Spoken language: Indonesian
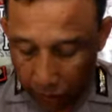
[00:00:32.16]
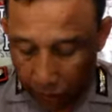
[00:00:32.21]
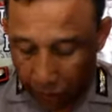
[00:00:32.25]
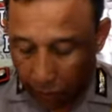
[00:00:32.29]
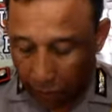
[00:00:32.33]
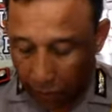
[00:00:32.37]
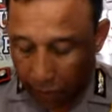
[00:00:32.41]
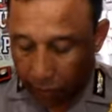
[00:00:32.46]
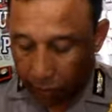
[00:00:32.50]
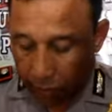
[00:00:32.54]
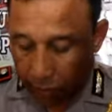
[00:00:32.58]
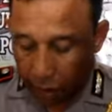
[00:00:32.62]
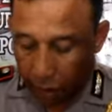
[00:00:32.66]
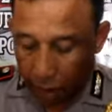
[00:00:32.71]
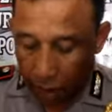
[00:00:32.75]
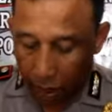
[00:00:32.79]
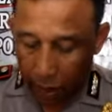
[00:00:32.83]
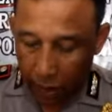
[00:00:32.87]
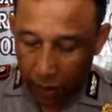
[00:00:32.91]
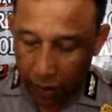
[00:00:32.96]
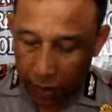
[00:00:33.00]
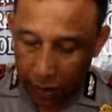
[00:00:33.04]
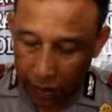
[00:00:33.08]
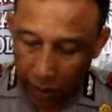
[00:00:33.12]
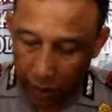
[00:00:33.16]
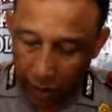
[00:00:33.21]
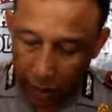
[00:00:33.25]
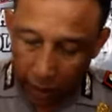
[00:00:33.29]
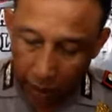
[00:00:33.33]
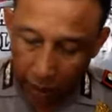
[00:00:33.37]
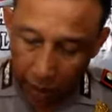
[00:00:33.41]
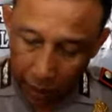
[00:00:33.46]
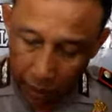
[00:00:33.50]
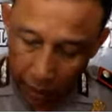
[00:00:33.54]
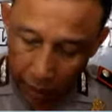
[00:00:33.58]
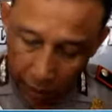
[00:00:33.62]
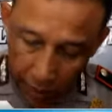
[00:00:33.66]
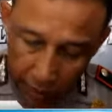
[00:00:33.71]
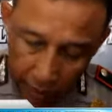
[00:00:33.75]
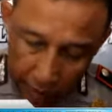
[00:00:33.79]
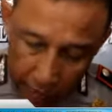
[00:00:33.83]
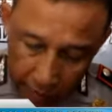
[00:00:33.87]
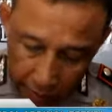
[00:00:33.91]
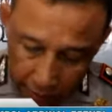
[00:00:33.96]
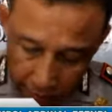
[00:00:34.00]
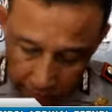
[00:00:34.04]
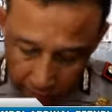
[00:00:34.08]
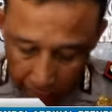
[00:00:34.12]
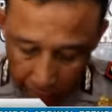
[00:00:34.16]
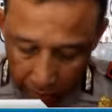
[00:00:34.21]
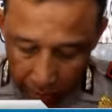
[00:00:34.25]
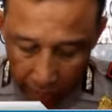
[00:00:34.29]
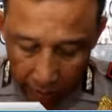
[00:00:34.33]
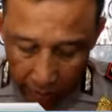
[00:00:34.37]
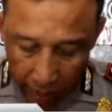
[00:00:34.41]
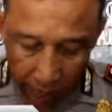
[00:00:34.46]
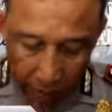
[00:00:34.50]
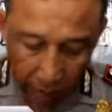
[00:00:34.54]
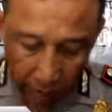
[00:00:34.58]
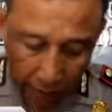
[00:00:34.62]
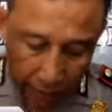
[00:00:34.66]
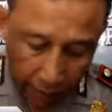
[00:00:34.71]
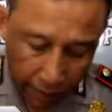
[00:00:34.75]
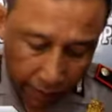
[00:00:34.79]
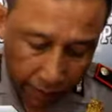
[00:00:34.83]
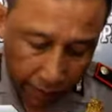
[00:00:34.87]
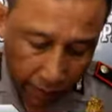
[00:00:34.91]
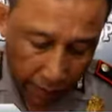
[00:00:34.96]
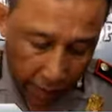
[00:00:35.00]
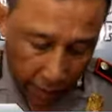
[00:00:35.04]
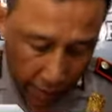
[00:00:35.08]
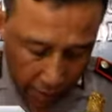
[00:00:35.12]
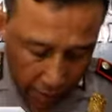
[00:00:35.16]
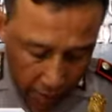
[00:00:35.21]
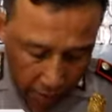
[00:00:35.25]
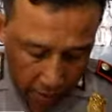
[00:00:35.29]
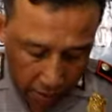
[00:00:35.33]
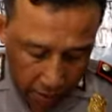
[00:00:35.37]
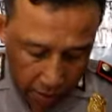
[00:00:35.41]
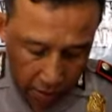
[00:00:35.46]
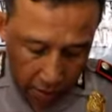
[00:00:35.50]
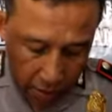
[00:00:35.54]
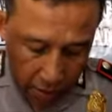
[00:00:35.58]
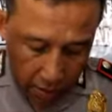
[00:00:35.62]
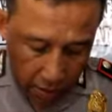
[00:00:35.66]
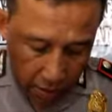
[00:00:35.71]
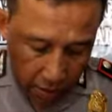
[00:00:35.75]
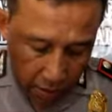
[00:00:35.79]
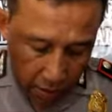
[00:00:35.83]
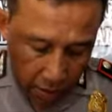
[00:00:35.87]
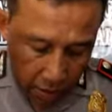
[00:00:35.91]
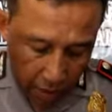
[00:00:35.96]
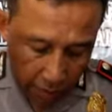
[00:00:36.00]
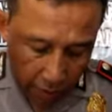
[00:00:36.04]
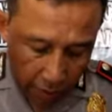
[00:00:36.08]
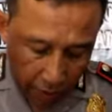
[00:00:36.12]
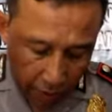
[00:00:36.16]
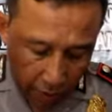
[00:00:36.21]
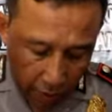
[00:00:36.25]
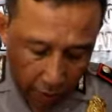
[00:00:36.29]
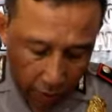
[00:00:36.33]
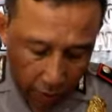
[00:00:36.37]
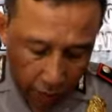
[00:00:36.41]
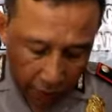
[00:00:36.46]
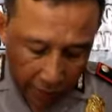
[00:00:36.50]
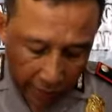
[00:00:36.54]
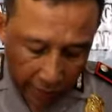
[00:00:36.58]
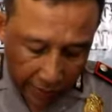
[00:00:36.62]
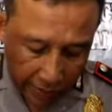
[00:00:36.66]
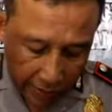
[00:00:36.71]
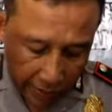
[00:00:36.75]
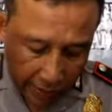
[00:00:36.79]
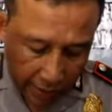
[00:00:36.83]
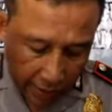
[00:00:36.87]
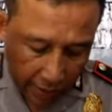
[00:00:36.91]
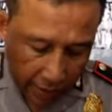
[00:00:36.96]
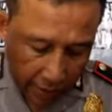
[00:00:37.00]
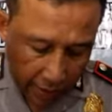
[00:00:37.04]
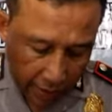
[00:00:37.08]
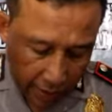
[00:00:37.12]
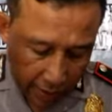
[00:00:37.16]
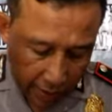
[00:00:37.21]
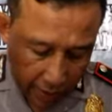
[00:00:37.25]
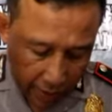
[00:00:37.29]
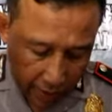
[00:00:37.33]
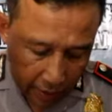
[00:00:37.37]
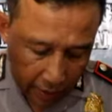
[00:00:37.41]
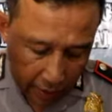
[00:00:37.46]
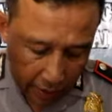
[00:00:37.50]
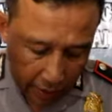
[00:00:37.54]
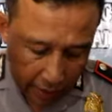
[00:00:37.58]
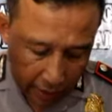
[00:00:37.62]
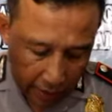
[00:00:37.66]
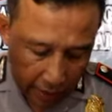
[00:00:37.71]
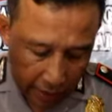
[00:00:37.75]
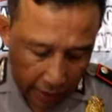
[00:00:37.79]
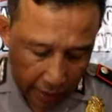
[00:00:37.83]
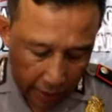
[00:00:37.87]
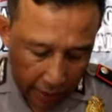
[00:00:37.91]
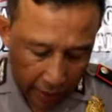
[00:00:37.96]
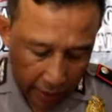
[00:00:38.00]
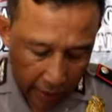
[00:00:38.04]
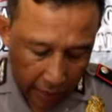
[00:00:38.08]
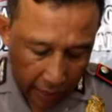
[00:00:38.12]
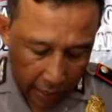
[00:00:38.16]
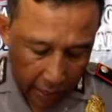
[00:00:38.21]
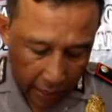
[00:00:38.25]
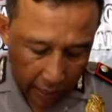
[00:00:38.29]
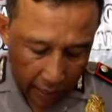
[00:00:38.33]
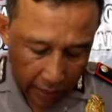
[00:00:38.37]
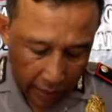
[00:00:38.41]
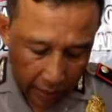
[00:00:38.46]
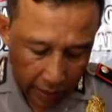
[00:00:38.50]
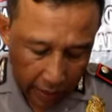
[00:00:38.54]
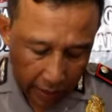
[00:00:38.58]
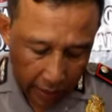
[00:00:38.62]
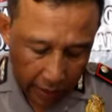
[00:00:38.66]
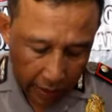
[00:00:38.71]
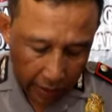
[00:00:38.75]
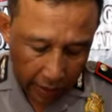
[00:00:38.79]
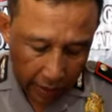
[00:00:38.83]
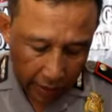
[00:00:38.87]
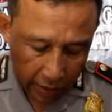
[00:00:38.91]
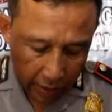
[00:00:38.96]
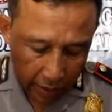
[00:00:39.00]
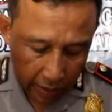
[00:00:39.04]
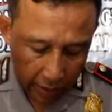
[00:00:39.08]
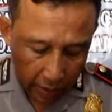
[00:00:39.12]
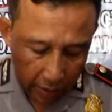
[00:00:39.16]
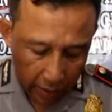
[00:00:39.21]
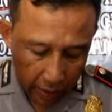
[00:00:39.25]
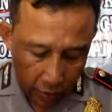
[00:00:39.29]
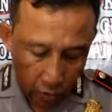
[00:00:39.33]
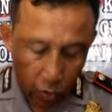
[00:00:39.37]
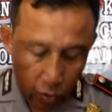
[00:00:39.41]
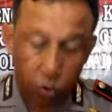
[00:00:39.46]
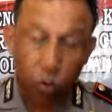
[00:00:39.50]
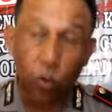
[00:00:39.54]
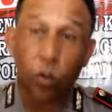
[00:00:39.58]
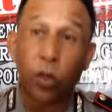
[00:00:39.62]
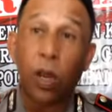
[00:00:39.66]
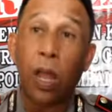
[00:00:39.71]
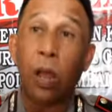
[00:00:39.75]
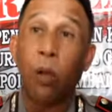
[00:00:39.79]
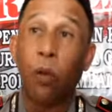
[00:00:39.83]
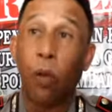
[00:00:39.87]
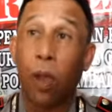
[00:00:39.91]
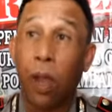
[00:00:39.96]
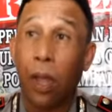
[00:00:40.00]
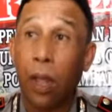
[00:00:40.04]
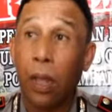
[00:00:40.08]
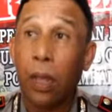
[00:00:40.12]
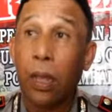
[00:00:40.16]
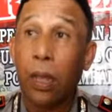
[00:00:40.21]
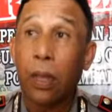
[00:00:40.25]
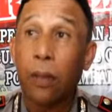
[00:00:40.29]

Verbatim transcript: pertama, tersangka Z ini dia beroperasi karena dia tinggal di Rusun Nawa.